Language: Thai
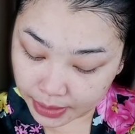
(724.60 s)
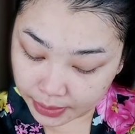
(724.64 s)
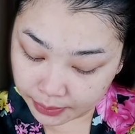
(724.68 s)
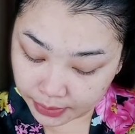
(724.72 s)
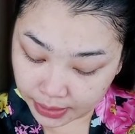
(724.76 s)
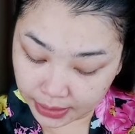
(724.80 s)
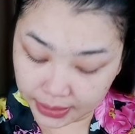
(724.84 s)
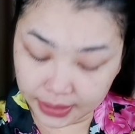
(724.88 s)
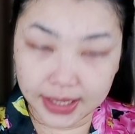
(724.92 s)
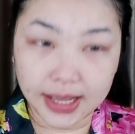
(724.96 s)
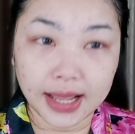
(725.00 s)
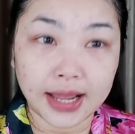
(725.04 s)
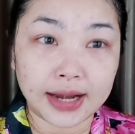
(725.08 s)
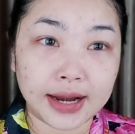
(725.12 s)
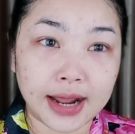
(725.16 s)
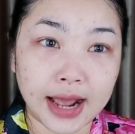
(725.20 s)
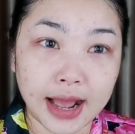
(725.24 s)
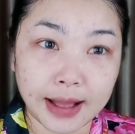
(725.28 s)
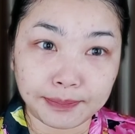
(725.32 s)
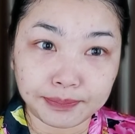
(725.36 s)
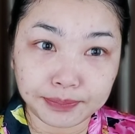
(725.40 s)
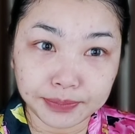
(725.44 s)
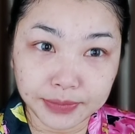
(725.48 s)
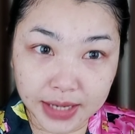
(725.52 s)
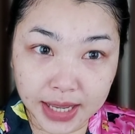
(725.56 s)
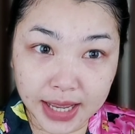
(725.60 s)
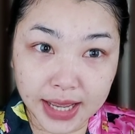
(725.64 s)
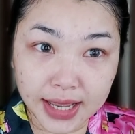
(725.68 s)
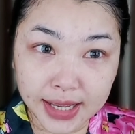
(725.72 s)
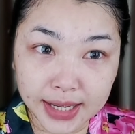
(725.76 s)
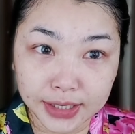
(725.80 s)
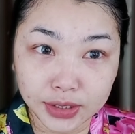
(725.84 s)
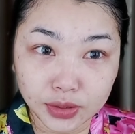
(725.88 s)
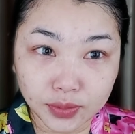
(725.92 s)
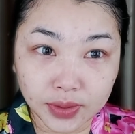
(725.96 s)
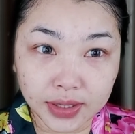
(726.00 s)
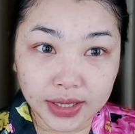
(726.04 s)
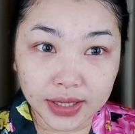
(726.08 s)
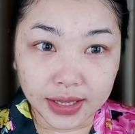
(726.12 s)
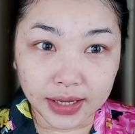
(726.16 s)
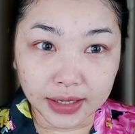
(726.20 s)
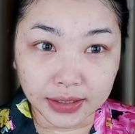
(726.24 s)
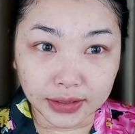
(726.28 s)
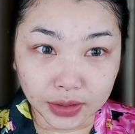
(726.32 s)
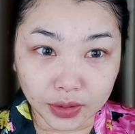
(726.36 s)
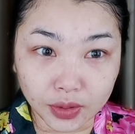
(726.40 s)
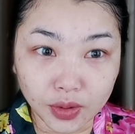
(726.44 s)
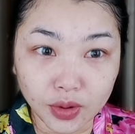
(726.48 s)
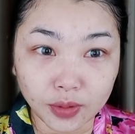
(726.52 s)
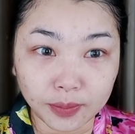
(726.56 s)
มันเหมือนการอัพหน้าให้ตัวเอง
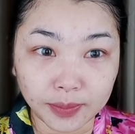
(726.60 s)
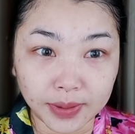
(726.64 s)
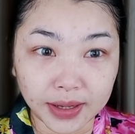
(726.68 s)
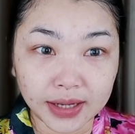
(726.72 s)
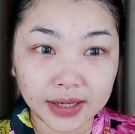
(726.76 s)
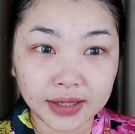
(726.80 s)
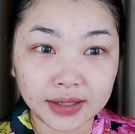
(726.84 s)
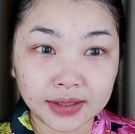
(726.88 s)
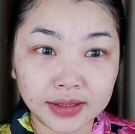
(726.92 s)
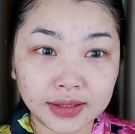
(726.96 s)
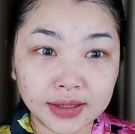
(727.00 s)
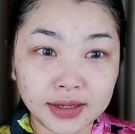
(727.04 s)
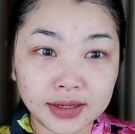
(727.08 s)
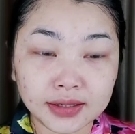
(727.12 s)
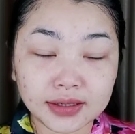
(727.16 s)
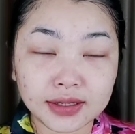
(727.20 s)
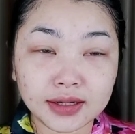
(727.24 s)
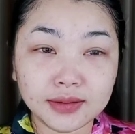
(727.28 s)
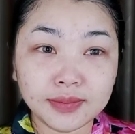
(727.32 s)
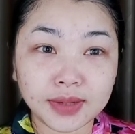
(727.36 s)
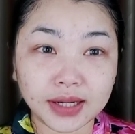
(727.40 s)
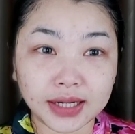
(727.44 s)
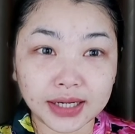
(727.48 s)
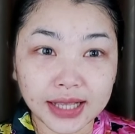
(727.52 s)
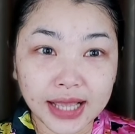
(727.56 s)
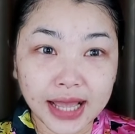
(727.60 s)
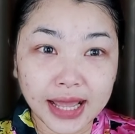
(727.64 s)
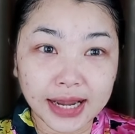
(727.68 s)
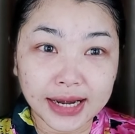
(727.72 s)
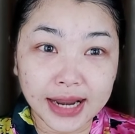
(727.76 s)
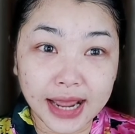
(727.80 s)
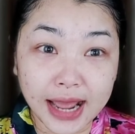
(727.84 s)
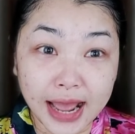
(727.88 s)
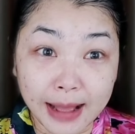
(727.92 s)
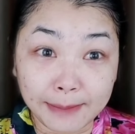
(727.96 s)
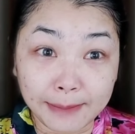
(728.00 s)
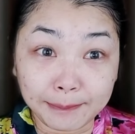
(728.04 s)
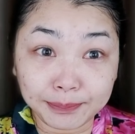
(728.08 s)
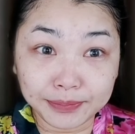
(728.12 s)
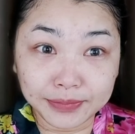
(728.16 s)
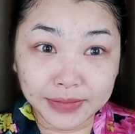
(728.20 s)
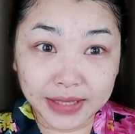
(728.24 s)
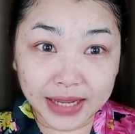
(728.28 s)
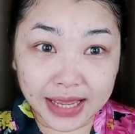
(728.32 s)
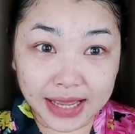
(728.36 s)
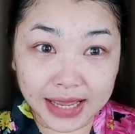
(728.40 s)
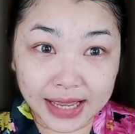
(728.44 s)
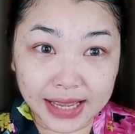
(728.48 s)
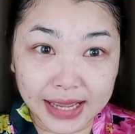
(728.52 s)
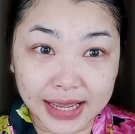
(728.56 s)
นึกออกปะคือเหมือนการอัพห
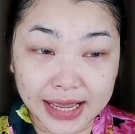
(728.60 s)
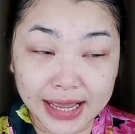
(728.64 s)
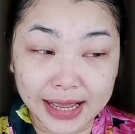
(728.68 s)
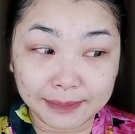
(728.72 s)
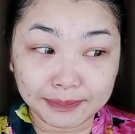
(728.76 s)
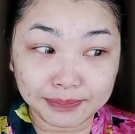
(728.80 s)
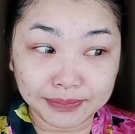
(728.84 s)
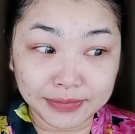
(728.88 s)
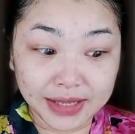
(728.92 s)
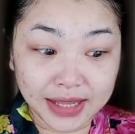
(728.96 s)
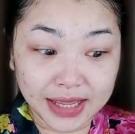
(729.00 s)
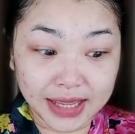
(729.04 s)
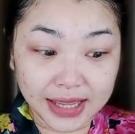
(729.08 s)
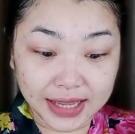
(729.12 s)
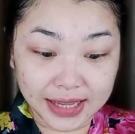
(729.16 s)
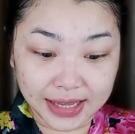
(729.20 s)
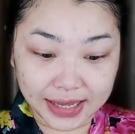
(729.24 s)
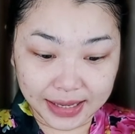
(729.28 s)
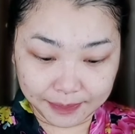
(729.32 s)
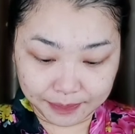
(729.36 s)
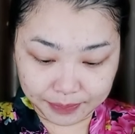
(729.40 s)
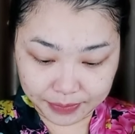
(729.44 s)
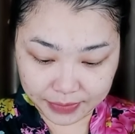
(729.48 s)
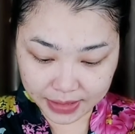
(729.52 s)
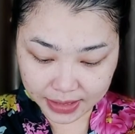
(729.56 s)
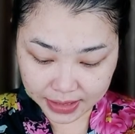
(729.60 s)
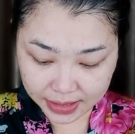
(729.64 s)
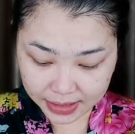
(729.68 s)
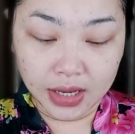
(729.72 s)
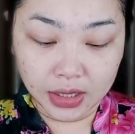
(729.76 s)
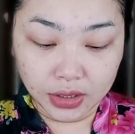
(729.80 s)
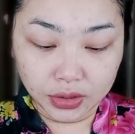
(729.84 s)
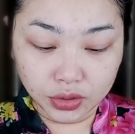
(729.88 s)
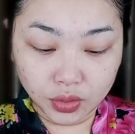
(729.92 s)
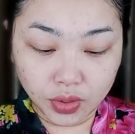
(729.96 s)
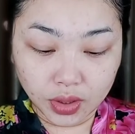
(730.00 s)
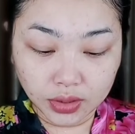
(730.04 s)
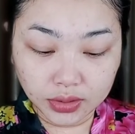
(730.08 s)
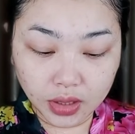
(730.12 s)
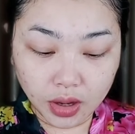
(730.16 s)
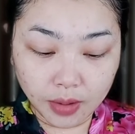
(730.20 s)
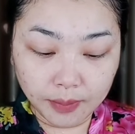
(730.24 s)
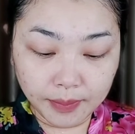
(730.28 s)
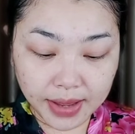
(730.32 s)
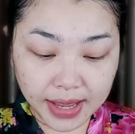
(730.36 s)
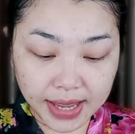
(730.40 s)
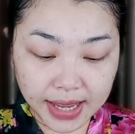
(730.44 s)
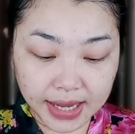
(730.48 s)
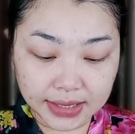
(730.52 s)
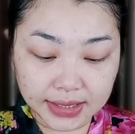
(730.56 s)
น้าอัพหน้าอัพหน้าตัวต่อ
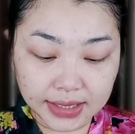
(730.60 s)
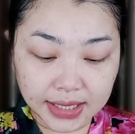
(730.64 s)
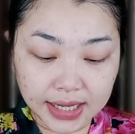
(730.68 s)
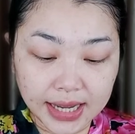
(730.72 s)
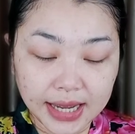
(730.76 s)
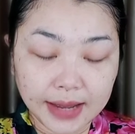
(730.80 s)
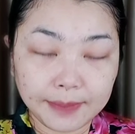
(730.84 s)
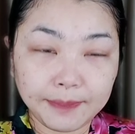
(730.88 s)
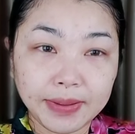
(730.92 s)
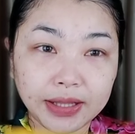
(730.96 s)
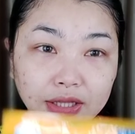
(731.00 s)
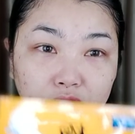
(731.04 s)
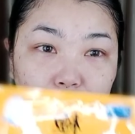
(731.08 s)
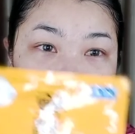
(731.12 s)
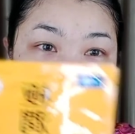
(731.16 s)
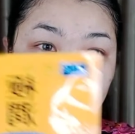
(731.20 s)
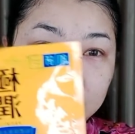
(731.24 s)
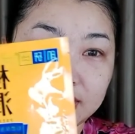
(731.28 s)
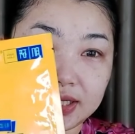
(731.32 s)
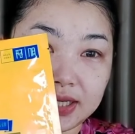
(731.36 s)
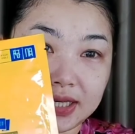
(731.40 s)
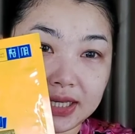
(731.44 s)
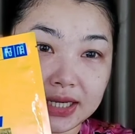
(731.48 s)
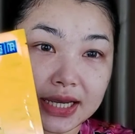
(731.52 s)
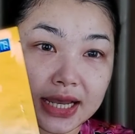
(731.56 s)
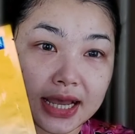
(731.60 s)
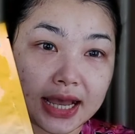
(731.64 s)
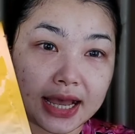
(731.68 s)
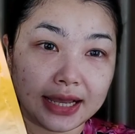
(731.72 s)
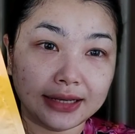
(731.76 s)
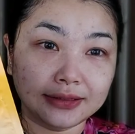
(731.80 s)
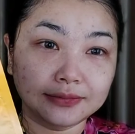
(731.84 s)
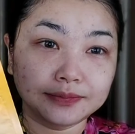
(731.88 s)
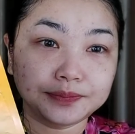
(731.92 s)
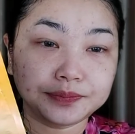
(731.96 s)
มานะคะ เป็นตัวนี้ค่ะ